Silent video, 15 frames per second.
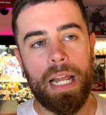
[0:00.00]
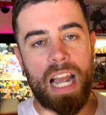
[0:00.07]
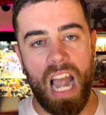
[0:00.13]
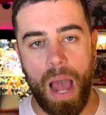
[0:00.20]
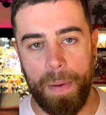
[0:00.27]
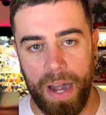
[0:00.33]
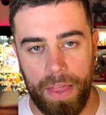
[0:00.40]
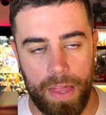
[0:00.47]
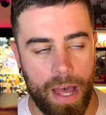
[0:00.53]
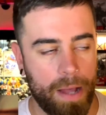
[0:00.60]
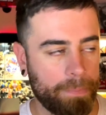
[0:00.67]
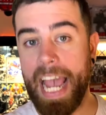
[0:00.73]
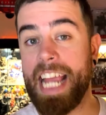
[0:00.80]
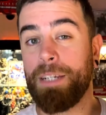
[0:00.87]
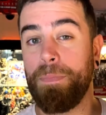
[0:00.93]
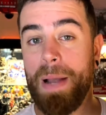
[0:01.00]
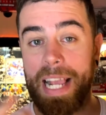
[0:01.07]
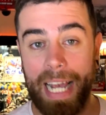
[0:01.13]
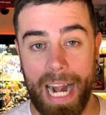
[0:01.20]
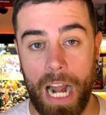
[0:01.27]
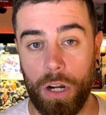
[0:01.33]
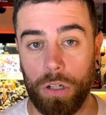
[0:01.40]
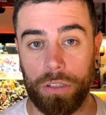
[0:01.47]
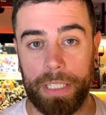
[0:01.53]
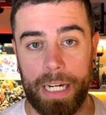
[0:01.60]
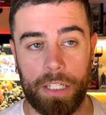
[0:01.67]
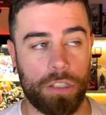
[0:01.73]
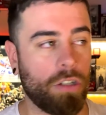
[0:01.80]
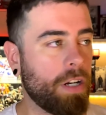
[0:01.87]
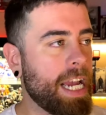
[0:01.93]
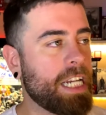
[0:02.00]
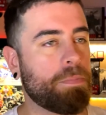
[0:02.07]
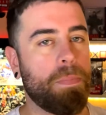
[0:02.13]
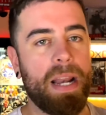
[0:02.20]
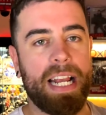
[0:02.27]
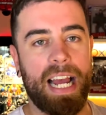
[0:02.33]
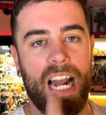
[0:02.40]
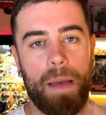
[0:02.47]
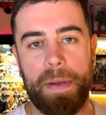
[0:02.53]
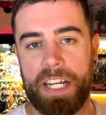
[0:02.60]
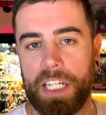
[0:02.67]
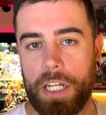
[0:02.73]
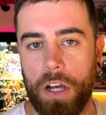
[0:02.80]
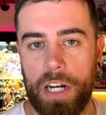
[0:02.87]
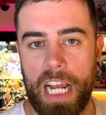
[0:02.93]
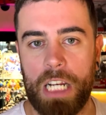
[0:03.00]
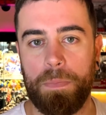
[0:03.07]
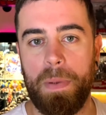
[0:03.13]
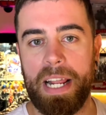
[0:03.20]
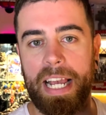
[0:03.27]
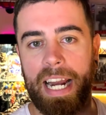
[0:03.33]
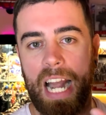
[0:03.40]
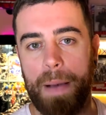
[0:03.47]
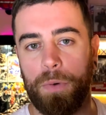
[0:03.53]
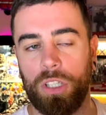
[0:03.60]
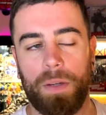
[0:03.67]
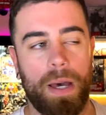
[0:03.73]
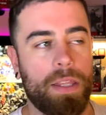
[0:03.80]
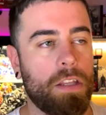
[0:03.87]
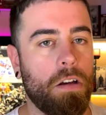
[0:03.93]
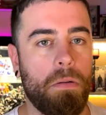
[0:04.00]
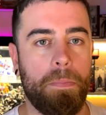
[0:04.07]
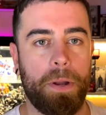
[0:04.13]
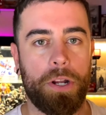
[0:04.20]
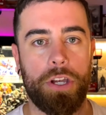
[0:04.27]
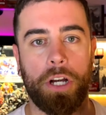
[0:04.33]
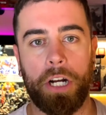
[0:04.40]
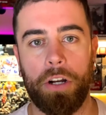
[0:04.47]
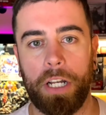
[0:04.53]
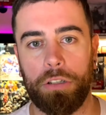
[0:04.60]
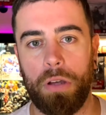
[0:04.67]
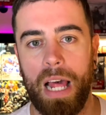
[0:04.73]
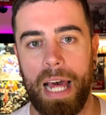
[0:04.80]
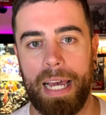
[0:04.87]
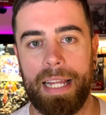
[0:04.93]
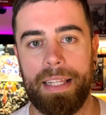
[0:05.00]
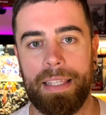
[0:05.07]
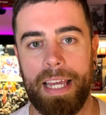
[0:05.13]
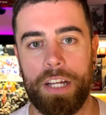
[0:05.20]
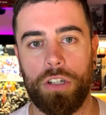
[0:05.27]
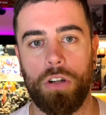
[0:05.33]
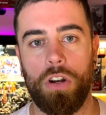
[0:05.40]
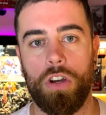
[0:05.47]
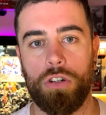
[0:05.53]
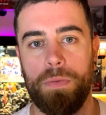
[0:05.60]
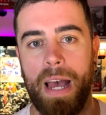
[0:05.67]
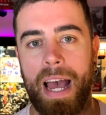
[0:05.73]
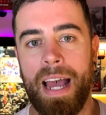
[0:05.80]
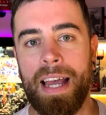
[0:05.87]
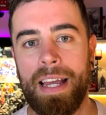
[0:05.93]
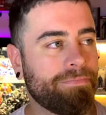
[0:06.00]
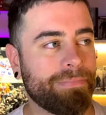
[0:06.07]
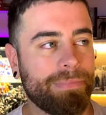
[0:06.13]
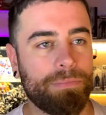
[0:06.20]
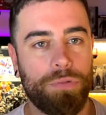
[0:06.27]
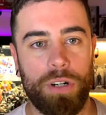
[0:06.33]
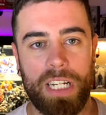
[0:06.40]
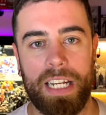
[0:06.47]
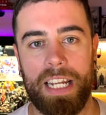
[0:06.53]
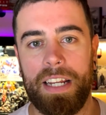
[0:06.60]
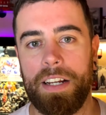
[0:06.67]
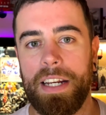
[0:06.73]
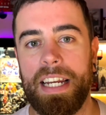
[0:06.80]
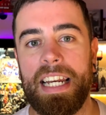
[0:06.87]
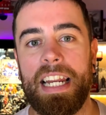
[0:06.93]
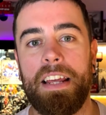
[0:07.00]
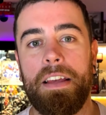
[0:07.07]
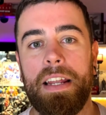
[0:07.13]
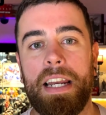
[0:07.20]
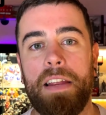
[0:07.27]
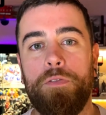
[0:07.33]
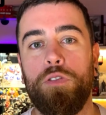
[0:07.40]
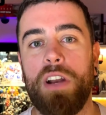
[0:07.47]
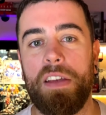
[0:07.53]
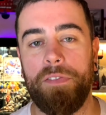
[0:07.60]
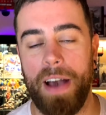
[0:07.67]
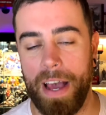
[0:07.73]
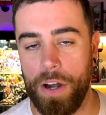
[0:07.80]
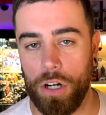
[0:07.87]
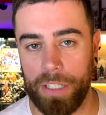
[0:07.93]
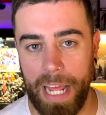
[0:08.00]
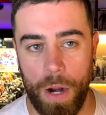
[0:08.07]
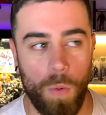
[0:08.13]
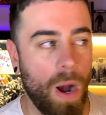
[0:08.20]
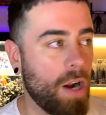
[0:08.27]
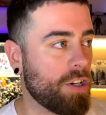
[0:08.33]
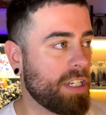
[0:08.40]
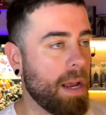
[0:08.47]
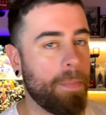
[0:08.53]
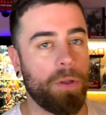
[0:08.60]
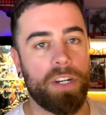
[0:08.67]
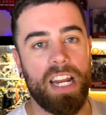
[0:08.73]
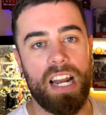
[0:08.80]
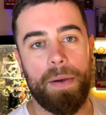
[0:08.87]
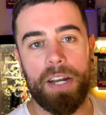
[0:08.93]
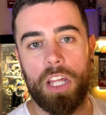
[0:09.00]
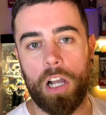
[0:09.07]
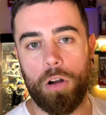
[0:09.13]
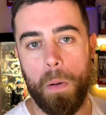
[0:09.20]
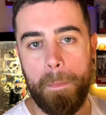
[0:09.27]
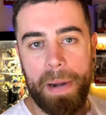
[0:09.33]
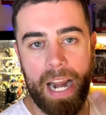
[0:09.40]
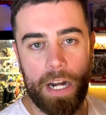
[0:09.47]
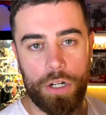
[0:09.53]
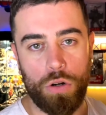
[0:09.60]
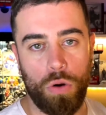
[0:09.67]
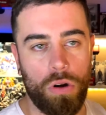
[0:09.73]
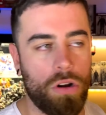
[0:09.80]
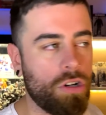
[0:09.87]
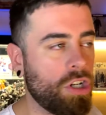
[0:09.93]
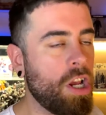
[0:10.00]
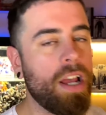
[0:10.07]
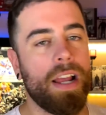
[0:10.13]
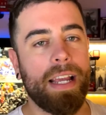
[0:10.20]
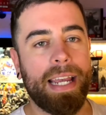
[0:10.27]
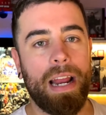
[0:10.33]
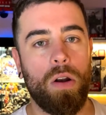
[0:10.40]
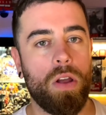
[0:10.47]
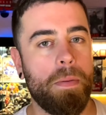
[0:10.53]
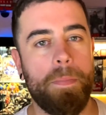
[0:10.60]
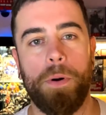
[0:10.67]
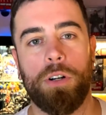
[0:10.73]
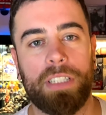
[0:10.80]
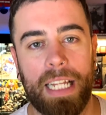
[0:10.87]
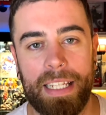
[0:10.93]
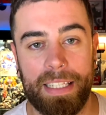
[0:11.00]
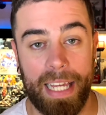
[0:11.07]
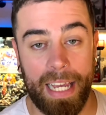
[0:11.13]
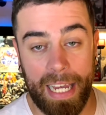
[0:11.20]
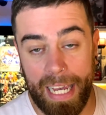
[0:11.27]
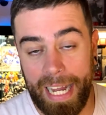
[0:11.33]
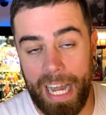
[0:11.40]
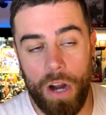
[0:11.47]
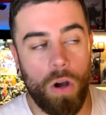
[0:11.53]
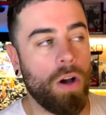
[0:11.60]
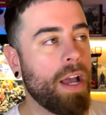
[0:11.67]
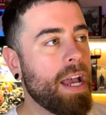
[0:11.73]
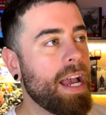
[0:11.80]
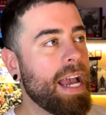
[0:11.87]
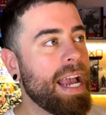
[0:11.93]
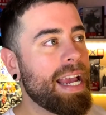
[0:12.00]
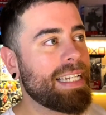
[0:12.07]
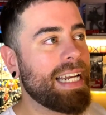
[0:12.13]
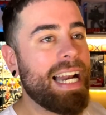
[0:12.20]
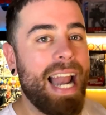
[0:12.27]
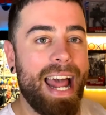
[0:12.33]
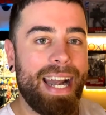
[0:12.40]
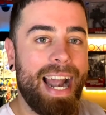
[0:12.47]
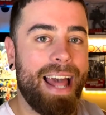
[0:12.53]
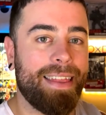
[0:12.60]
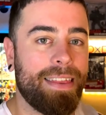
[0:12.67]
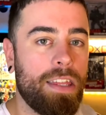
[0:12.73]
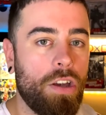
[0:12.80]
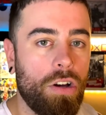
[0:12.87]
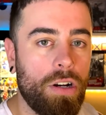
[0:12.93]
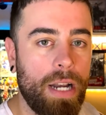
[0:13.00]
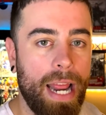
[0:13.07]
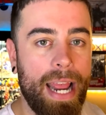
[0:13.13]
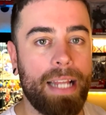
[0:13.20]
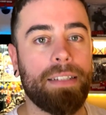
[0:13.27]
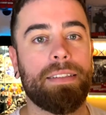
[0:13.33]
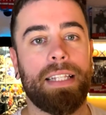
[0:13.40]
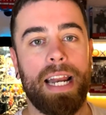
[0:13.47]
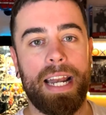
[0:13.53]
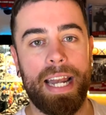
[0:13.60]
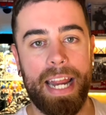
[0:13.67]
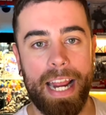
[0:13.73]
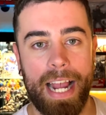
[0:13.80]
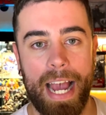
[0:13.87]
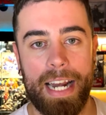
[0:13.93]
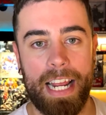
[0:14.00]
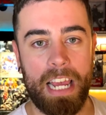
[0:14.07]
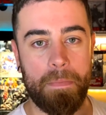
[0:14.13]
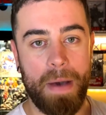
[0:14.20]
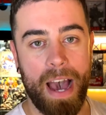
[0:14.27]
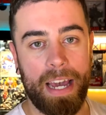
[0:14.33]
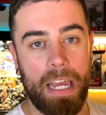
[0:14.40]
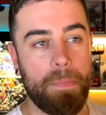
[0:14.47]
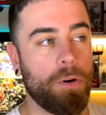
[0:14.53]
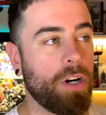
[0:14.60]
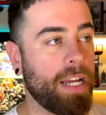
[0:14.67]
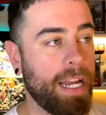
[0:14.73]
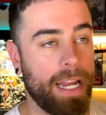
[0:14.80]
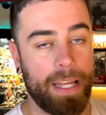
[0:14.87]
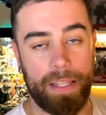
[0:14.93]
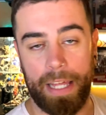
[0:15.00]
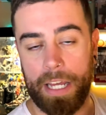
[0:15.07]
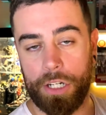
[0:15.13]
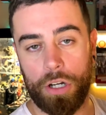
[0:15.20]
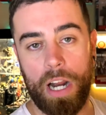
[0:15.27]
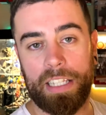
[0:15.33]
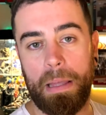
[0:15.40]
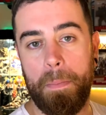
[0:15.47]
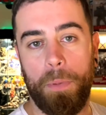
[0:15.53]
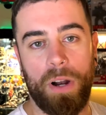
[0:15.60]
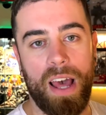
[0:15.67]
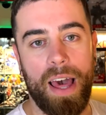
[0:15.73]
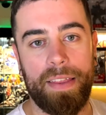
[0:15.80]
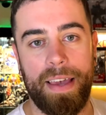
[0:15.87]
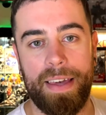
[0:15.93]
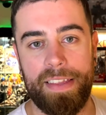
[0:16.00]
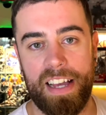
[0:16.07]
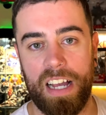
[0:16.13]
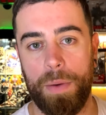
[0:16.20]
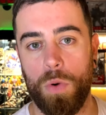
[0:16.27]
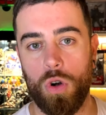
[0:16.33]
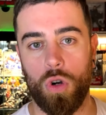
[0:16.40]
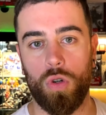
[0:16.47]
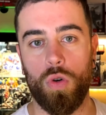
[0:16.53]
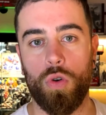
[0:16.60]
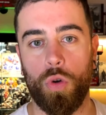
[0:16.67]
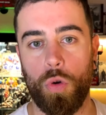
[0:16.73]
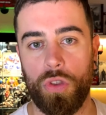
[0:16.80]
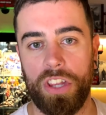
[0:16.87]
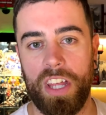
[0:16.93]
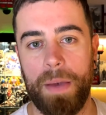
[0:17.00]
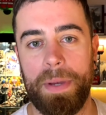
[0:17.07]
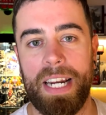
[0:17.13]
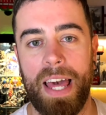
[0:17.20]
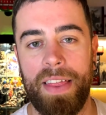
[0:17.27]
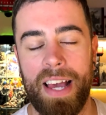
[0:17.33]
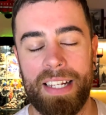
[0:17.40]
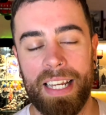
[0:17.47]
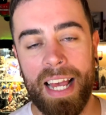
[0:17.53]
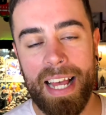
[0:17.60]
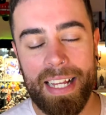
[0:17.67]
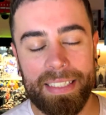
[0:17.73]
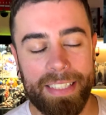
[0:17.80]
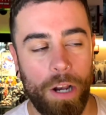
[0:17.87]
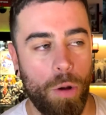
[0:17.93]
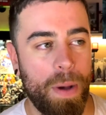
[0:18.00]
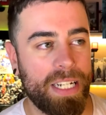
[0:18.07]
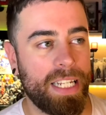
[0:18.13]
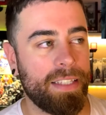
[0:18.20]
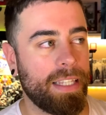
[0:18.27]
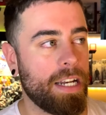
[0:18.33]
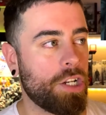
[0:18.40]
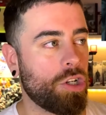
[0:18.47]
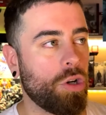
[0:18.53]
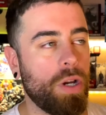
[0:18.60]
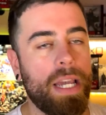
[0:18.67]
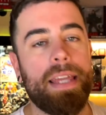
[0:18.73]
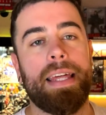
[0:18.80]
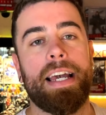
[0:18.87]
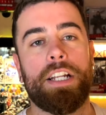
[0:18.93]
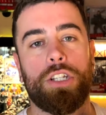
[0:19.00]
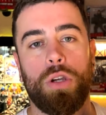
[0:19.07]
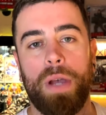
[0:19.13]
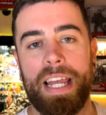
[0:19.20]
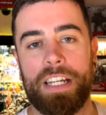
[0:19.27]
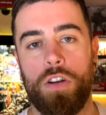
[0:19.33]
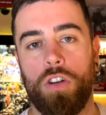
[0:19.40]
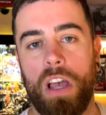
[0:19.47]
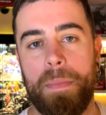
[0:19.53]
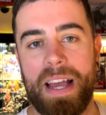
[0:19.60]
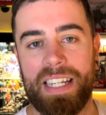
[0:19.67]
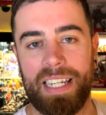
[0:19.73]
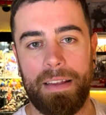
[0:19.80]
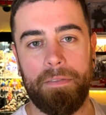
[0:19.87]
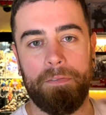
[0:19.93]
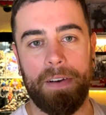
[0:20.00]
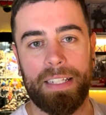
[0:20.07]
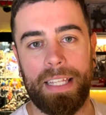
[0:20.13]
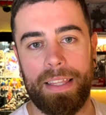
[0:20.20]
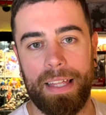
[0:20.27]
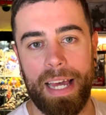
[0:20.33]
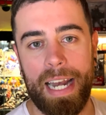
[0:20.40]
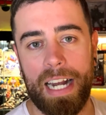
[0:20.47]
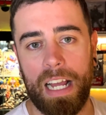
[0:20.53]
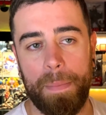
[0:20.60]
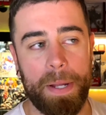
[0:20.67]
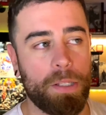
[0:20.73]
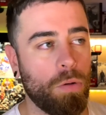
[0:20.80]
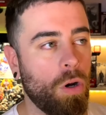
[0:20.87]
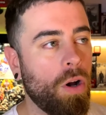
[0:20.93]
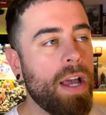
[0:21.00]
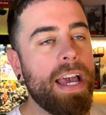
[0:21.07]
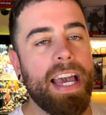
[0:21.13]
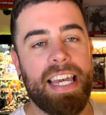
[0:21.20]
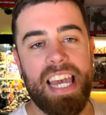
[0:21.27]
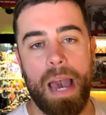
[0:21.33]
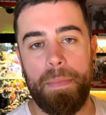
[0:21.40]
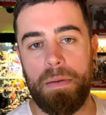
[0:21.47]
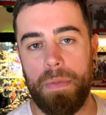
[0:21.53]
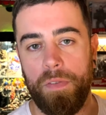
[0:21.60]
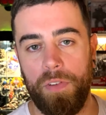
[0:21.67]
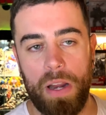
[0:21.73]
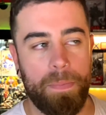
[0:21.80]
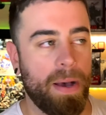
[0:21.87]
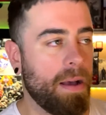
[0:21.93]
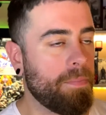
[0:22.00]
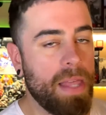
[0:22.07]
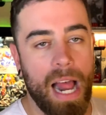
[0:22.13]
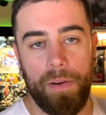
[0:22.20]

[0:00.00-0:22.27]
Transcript: La verdad, explican el contexto, explican la misión, explican la motivación, pero yo creo que toda la gente eso nos va, mm, pues así, ni, ni fu ni fa, nos da igual. O sea, podrían haber ido a comprar churros, que lo importante creo es la relación entre Negan y Maggie, porque de hecho la temporada 10 acabó con un cruce de miradas de lo más intenso y de hecho es lo que más se enfatiza en el capítulo y a mí me flipa.